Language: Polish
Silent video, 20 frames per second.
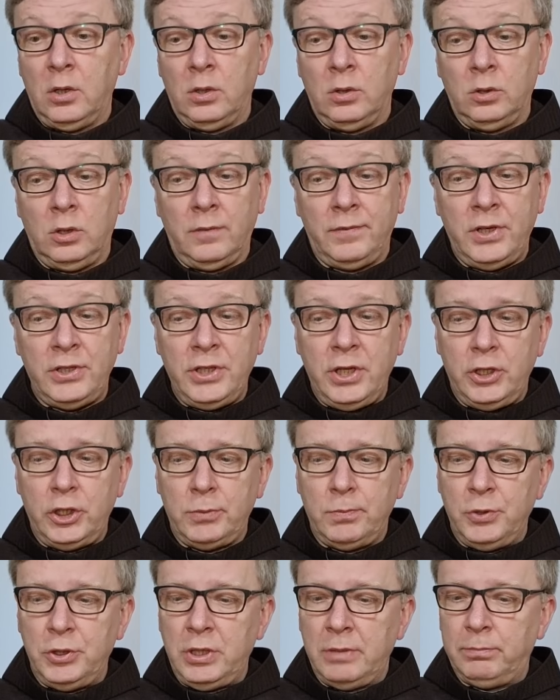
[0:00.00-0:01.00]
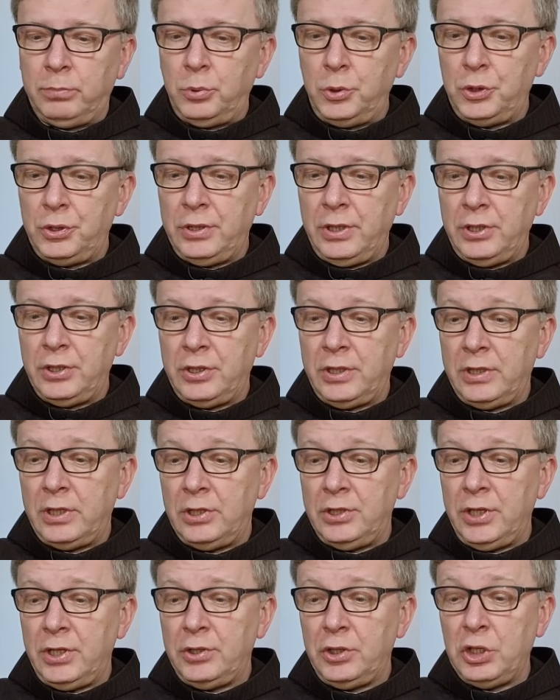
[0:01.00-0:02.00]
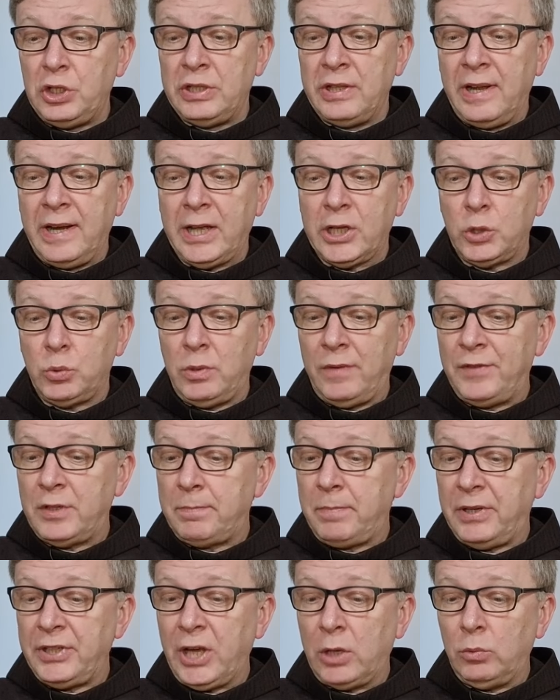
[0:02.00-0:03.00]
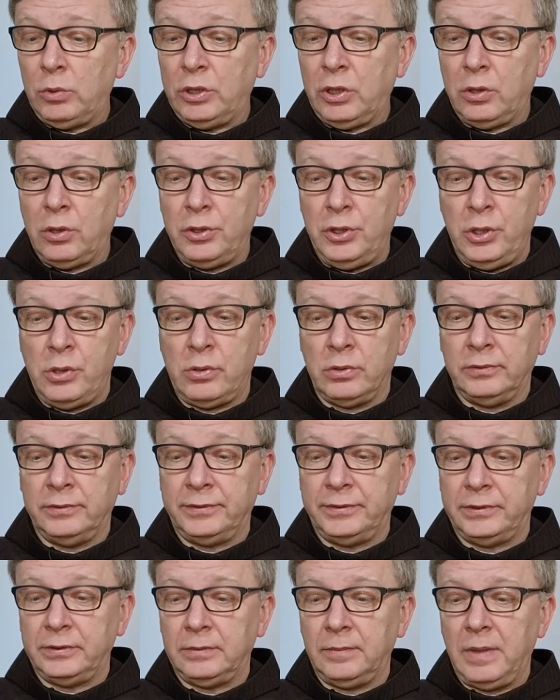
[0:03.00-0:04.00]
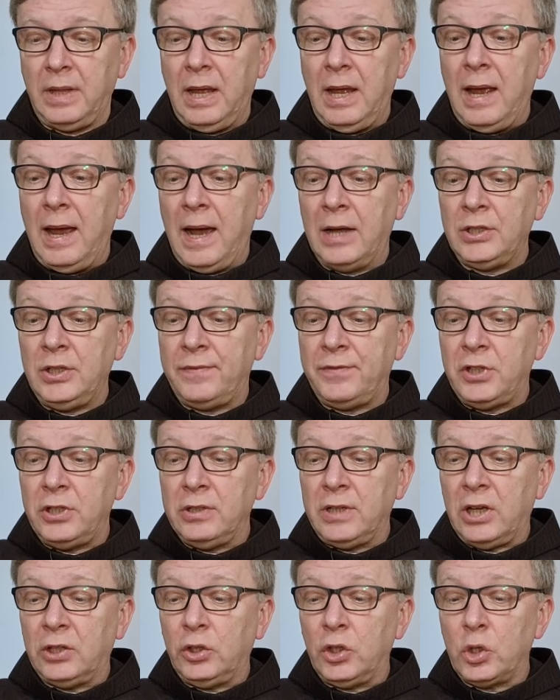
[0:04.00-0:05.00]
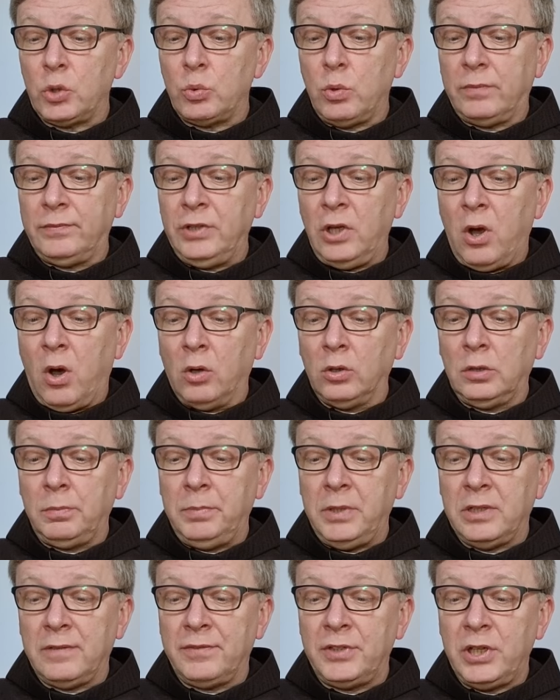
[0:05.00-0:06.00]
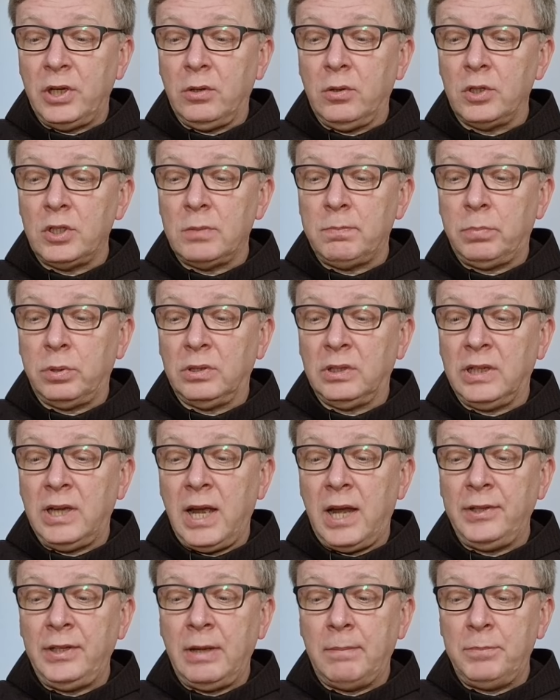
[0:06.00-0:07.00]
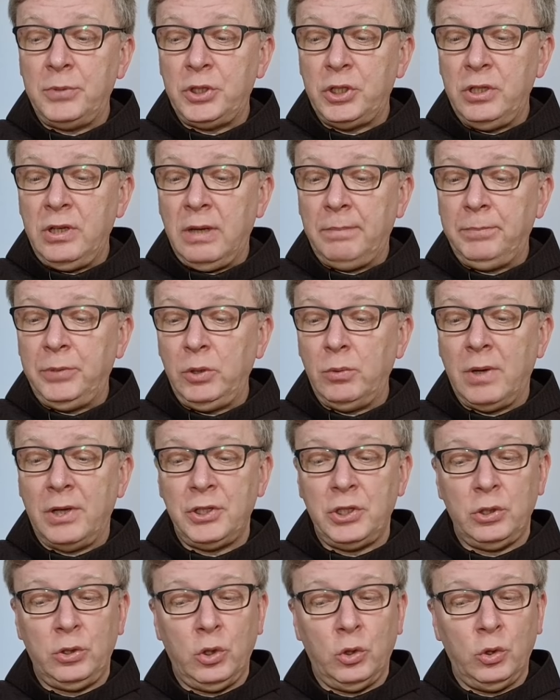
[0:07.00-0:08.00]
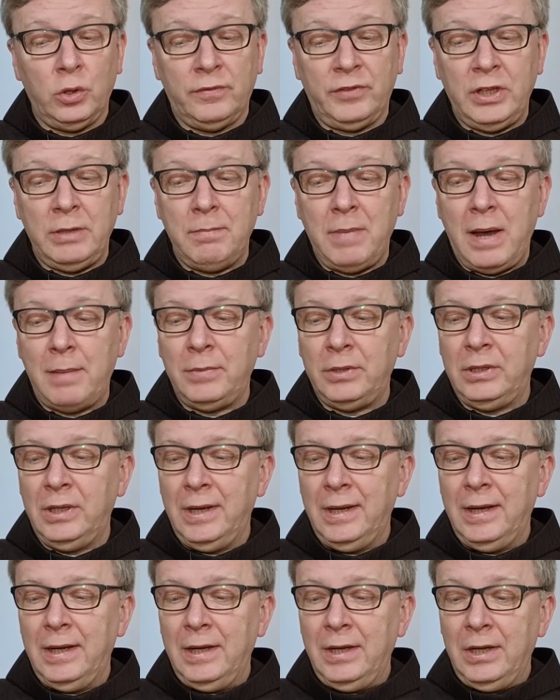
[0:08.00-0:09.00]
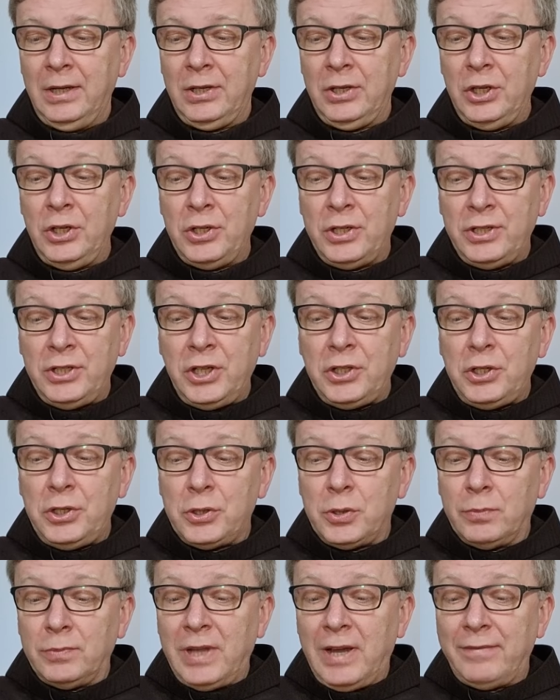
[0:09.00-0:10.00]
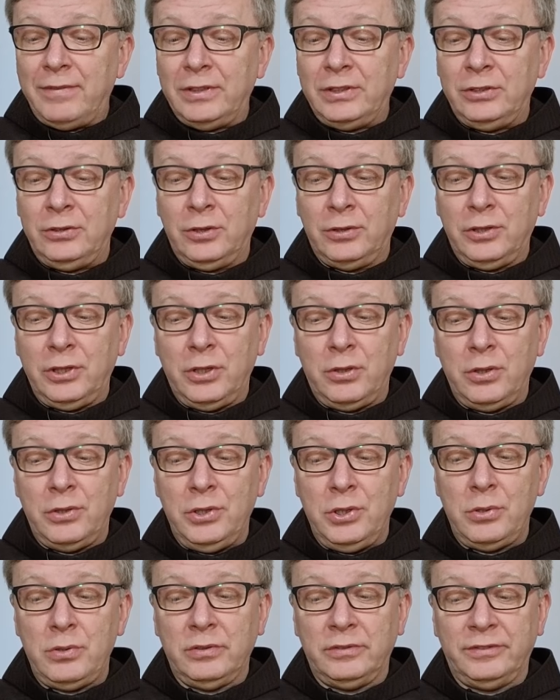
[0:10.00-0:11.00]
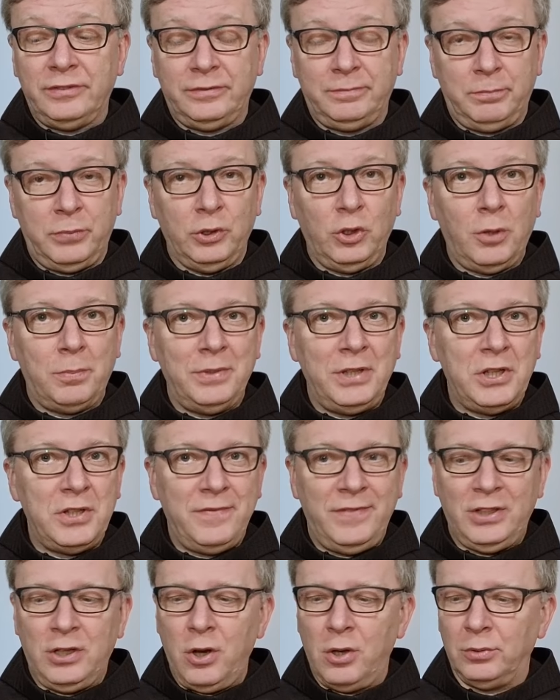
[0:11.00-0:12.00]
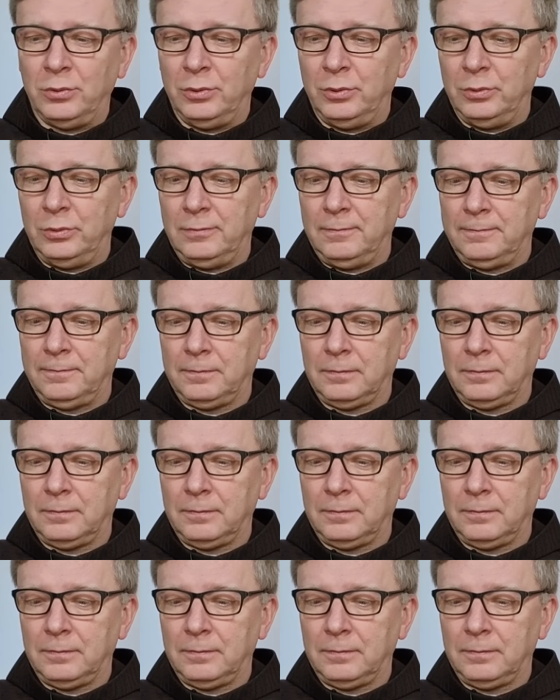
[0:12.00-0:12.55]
Dowiedzieliśmy się później, że te dzieci znalazły wspaniałych rodziców, a dziewczynka dosłownie od pierwszego spotkania przylepiła się do nowej mamy i że dzieci są nawet do tych rodziców podobne z wyglądu.